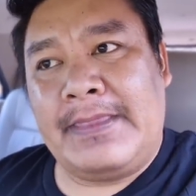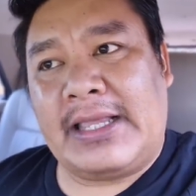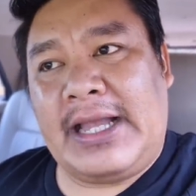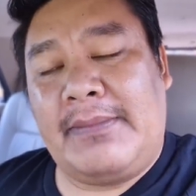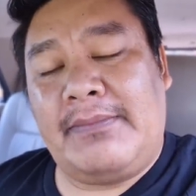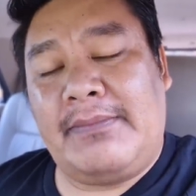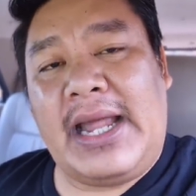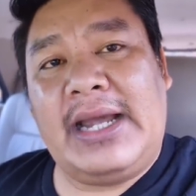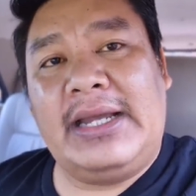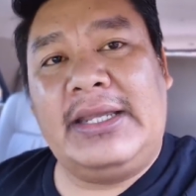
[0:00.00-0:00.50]

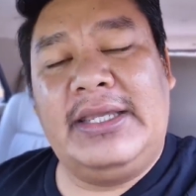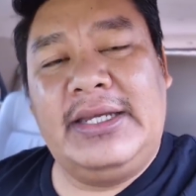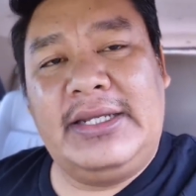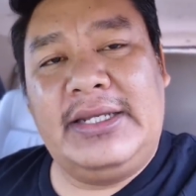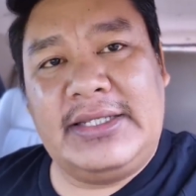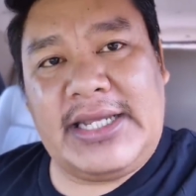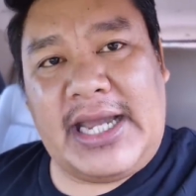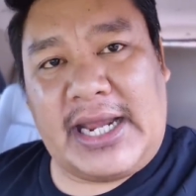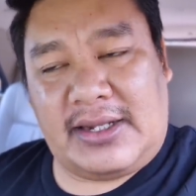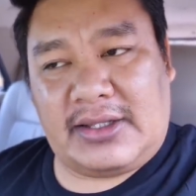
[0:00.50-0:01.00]
กำลังยืน
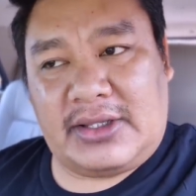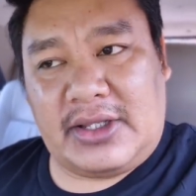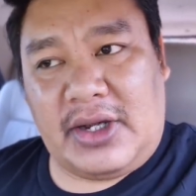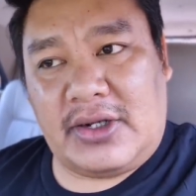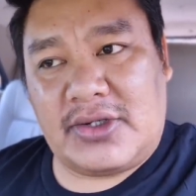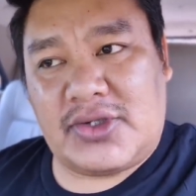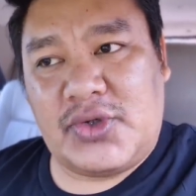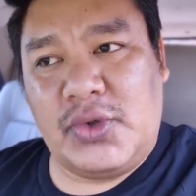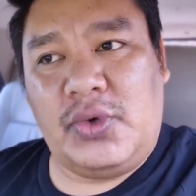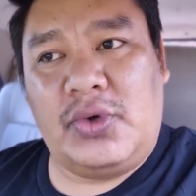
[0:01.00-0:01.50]
หยัดต่อ
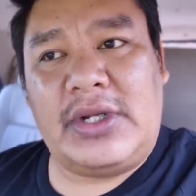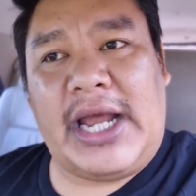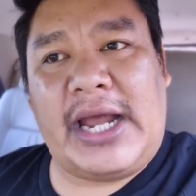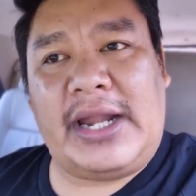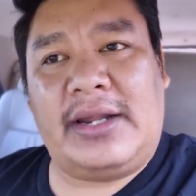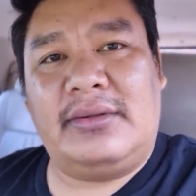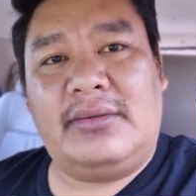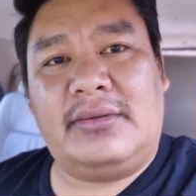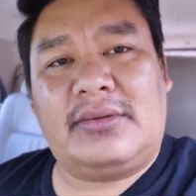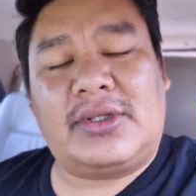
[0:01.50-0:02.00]
สู้นั้น
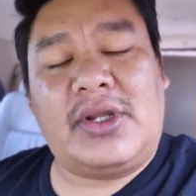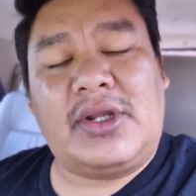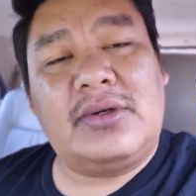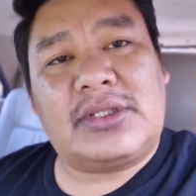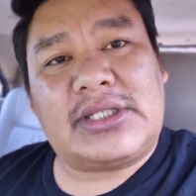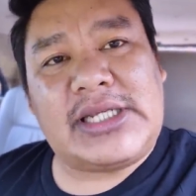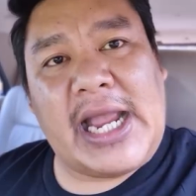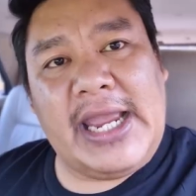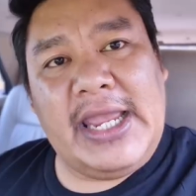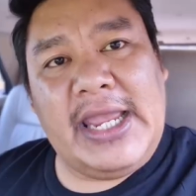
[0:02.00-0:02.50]
ต้อง
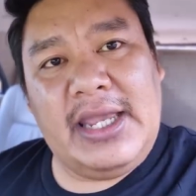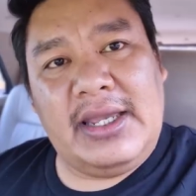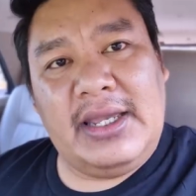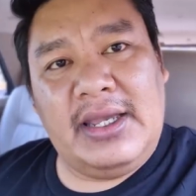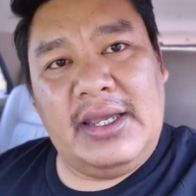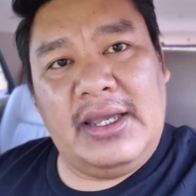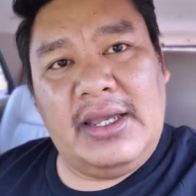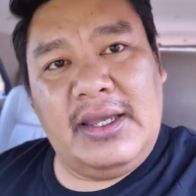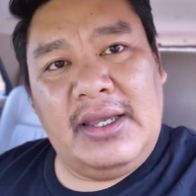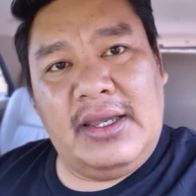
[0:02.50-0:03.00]
ใช้
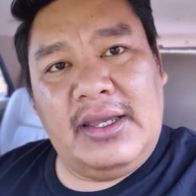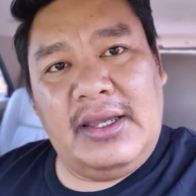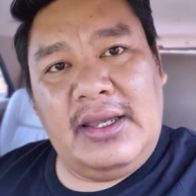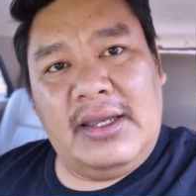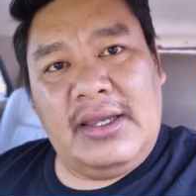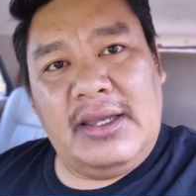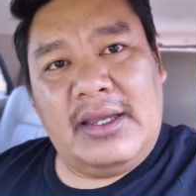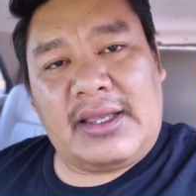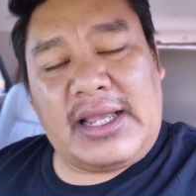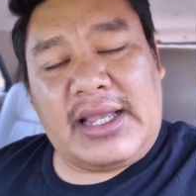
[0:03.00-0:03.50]

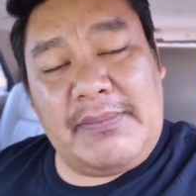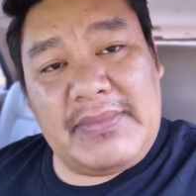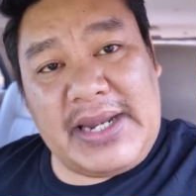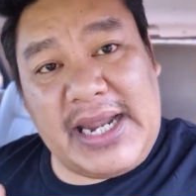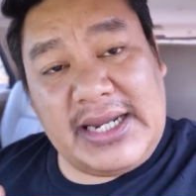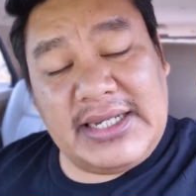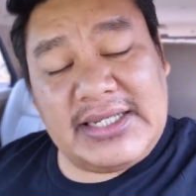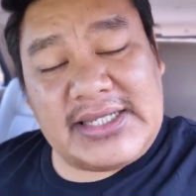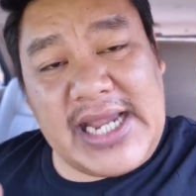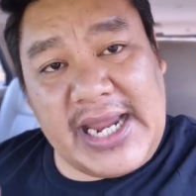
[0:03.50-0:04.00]
กำลั
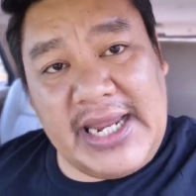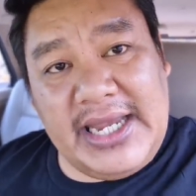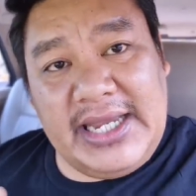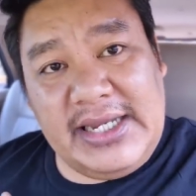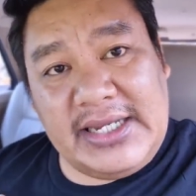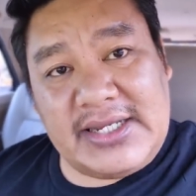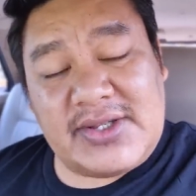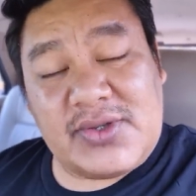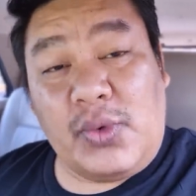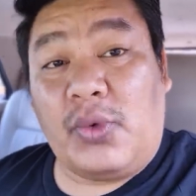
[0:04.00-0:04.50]
งใจใน
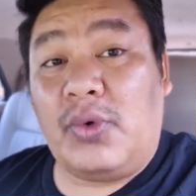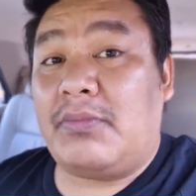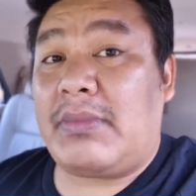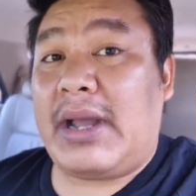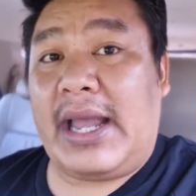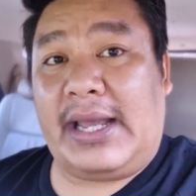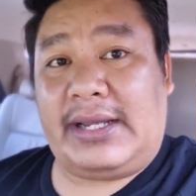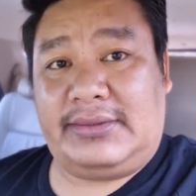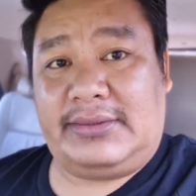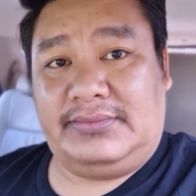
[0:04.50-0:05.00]
สูงมาก